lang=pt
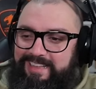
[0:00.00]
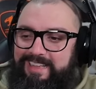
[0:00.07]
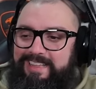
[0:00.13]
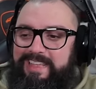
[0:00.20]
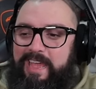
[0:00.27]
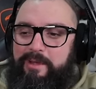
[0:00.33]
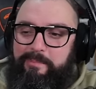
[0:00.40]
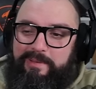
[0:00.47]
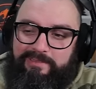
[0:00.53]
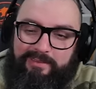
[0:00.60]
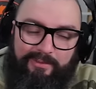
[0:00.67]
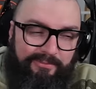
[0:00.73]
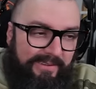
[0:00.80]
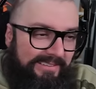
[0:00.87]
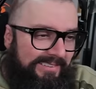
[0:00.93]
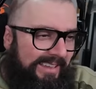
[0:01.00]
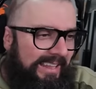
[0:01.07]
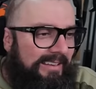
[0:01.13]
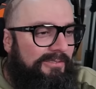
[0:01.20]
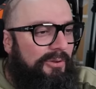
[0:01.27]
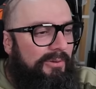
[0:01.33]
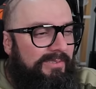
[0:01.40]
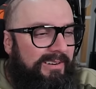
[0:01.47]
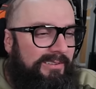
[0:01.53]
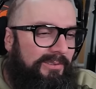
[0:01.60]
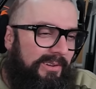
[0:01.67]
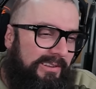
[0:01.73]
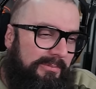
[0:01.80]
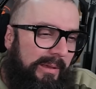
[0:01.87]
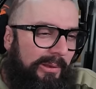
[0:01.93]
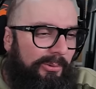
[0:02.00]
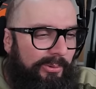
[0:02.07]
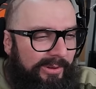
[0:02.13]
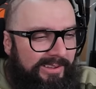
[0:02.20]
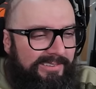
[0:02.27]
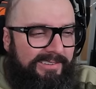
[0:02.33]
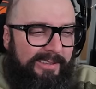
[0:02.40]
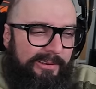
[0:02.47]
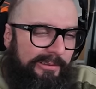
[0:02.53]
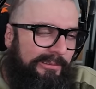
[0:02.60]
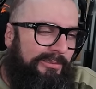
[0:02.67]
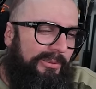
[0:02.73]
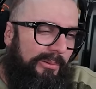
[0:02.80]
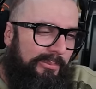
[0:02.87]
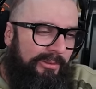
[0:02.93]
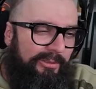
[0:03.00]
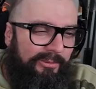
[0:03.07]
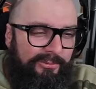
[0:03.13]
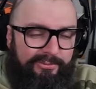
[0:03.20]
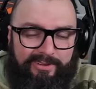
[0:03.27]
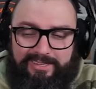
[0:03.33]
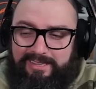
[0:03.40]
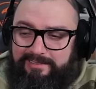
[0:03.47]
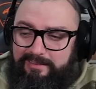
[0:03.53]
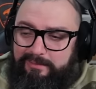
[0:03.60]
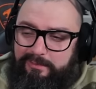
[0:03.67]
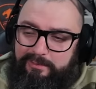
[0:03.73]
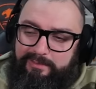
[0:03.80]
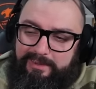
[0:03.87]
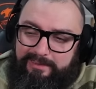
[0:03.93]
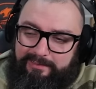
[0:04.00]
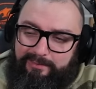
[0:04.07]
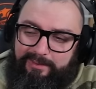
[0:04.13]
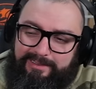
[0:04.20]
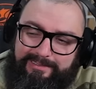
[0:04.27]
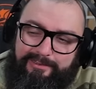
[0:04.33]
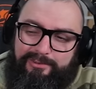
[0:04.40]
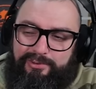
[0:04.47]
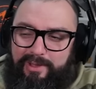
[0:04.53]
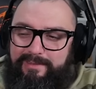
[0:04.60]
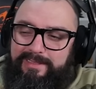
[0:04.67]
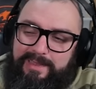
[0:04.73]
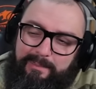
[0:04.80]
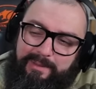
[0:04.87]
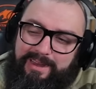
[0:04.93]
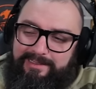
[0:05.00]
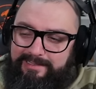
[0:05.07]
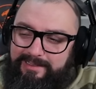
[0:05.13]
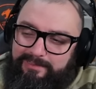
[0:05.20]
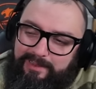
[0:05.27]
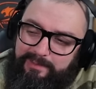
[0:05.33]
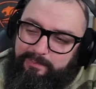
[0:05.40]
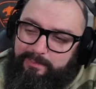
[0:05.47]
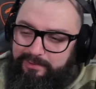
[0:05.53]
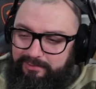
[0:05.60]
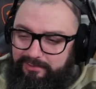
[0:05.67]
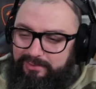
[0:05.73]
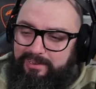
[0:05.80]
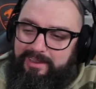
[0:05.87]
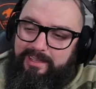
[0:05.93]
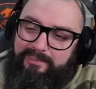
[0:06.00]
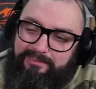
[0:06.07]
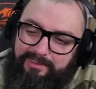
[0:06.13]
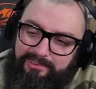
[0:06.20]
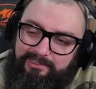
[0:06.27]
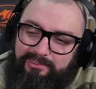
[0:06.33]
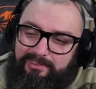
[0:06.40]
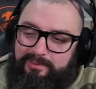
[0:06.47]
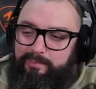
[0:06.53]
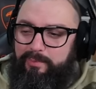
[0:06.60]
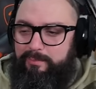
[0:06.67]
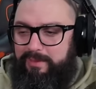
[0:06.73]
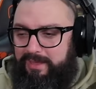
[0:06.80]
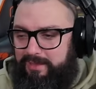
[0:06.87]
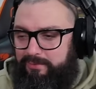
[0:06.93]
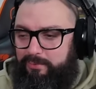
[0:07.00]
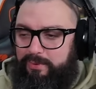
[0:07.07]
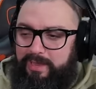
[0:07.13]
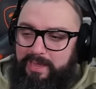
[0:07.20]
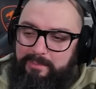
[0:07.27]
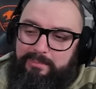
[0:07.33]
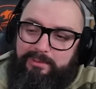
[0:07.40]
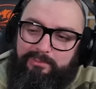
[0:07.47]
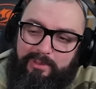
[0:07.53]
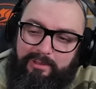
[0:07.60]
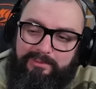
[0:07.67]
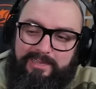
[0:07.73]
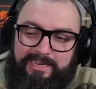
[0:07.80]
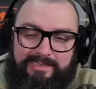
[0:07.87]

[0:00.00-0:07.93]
E aí o pessoal faz aquelas conversões malucas, que eu não sou muito fã dessas conversões. Se o jovem trabalhar 6 horas por dia, 20 dias por mês, o câmbio atual daria